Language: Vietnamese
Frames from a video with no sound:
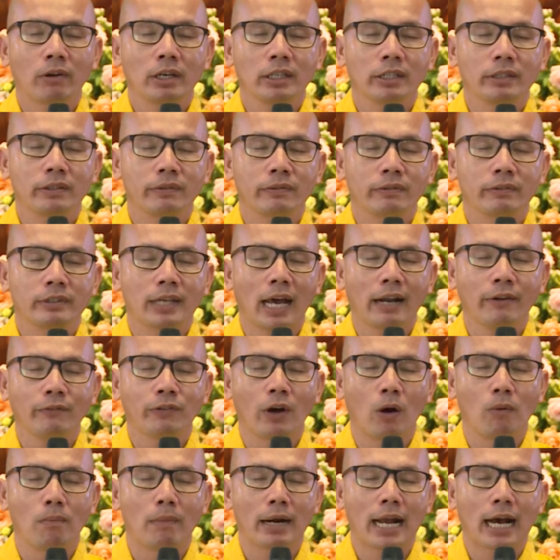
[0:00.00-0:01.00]
cái gian
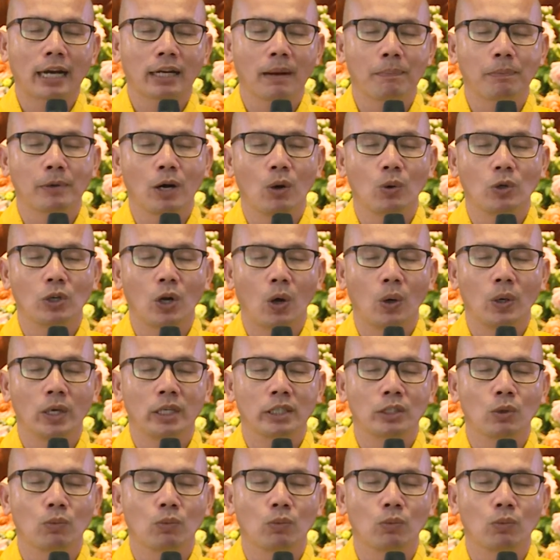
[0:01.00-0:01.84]
phòng mà đã cấp cứu rồi,